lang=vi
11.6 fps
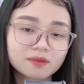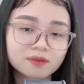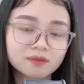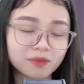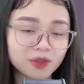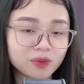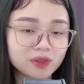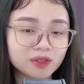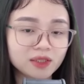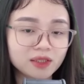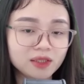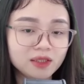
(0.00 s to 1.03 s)
Minh Quân
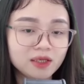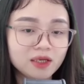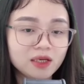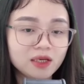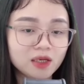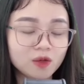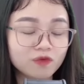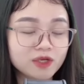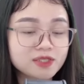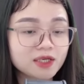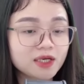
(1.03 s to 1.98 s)
nghĩ Ông Vĩnh sẽ nghĩ